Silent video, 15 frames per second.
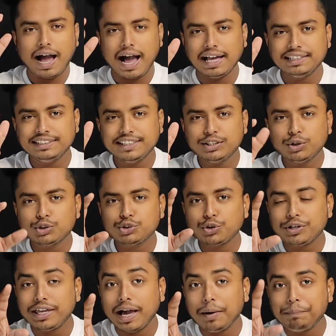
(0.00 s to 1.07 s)
हाँ जी
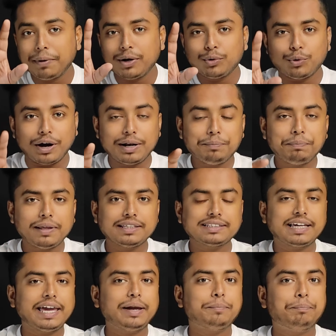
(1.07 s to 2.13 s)
दोस्तों यहाँ पर वन प्लस
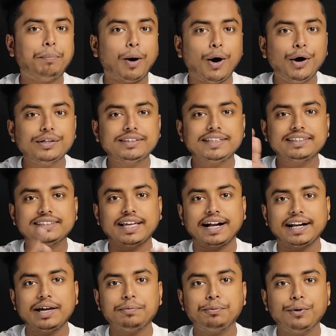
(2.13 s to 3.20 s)
का एक बहुत ही
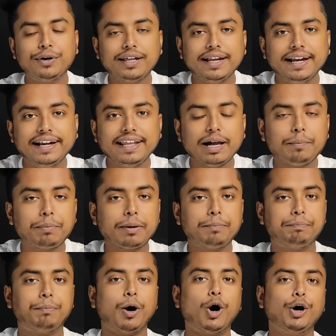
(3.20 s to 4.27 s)
तगड़ा फ़ोन इंडिया पे
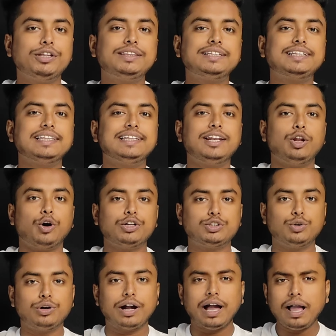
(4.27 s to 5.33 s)
बहुत ही जल्दी
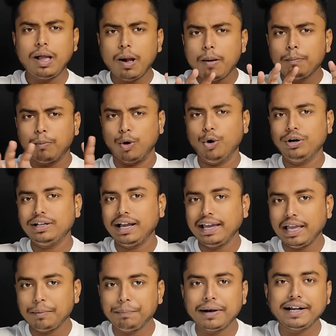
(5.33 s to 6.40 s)
लॉन्च होगा फ़ोन का
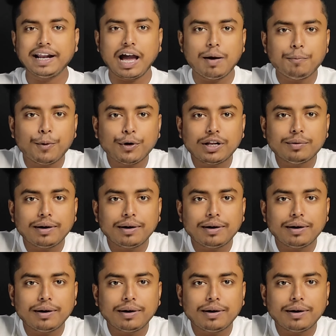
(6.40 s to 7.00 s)
यहाँ पर नाम होने